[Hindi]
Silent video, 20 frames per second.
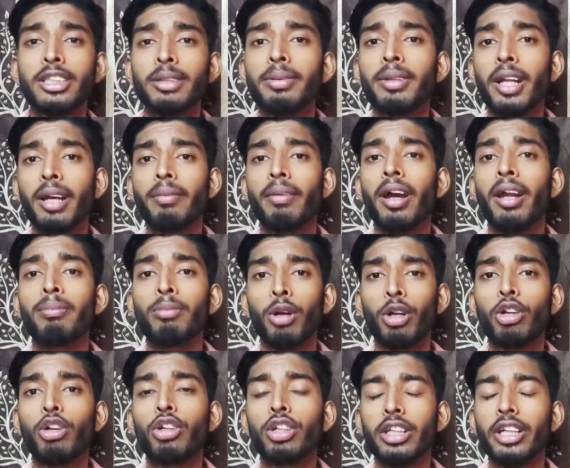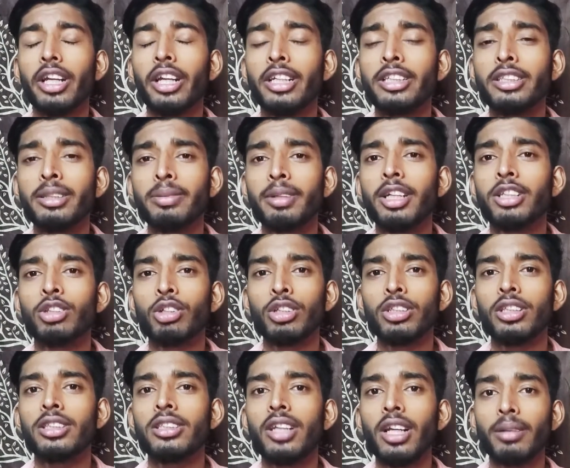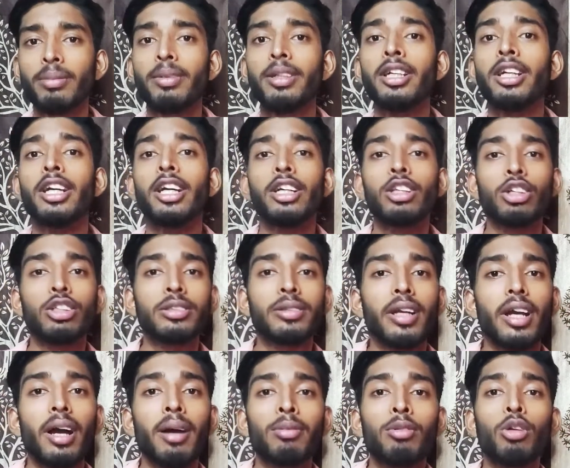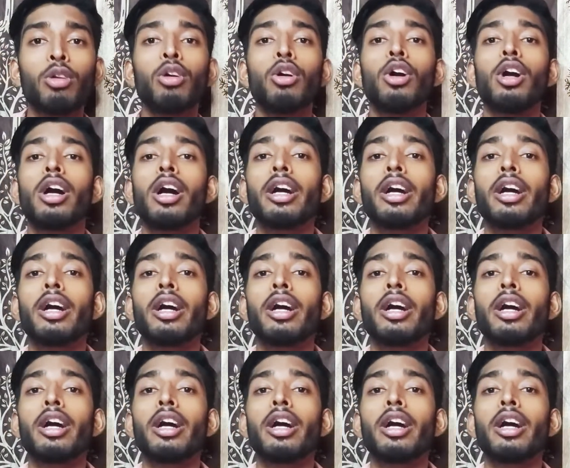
जी बी रैम एंड वन ट्वेंटी एट जी बी स्टोरेज के साथ में जिसमें तो आपको